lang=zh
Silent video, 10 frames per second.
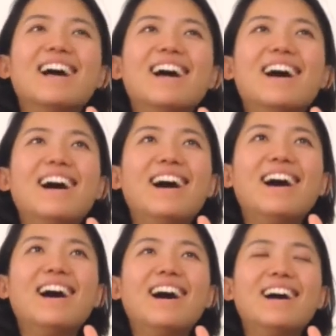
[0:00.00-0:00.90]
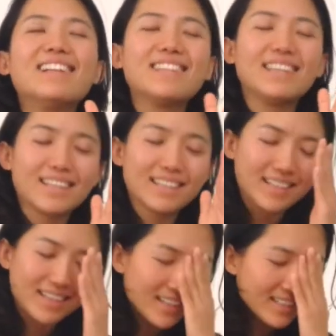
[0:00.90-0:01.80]
啊，天
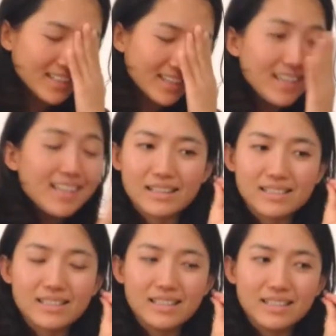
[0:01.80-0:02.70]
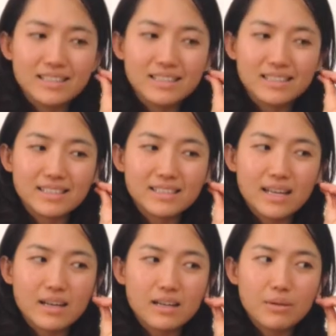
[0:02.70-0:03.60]
哪，也真的很紧
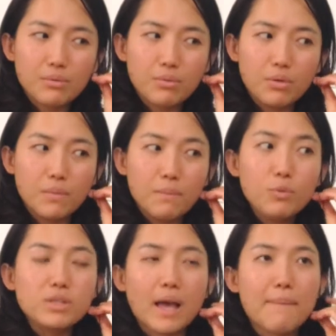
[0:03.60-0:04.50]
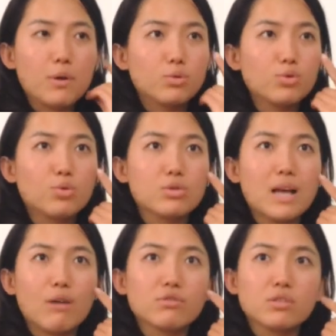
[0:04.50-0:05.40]
张。我目前还没有去过
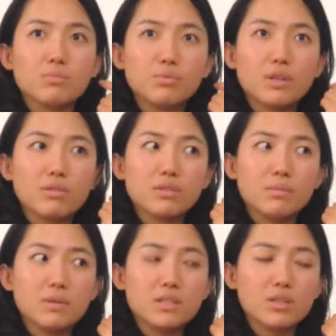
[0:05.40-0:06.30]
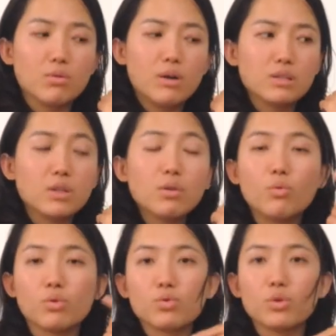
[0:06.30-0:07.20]
超市，不知道是什么情况，因为
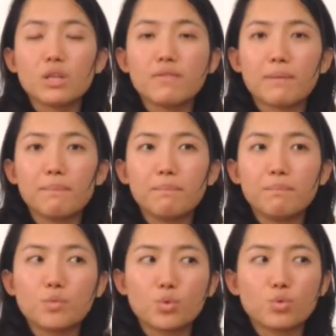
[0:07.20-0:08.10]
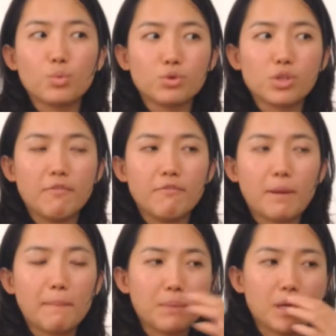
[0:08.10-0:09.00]
我住的地方。出不是很
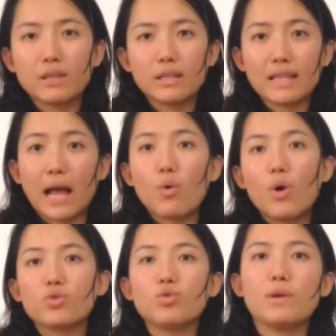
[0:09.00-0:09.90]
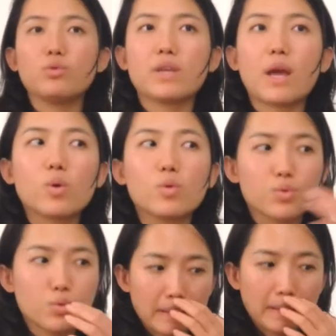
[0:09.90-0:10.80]
方便，打工换数嘛，所以要
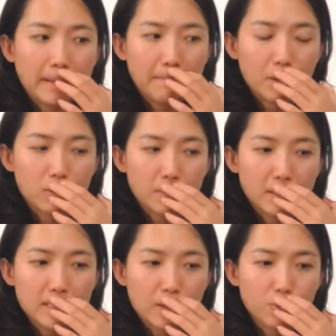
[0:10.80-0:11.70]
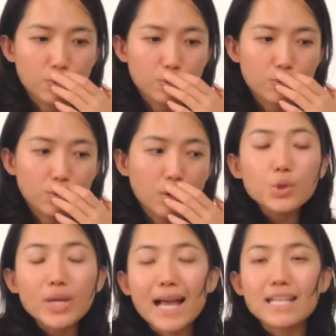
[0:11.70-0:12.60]
工作，也没有怎么常出去。
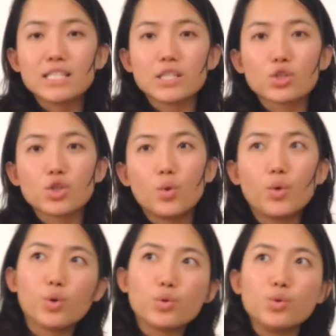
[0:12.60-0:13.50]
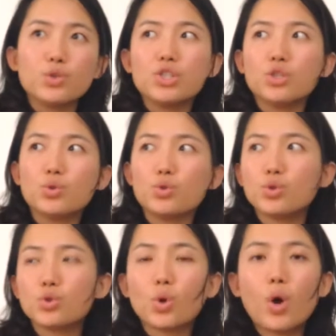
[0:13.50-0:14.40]
最开始的时候，我有去市
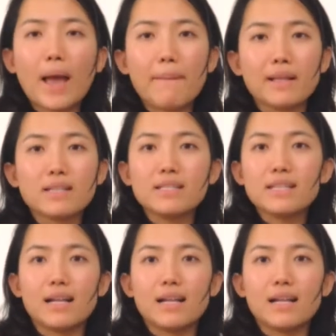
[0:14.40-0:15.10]
区，都还蛮正常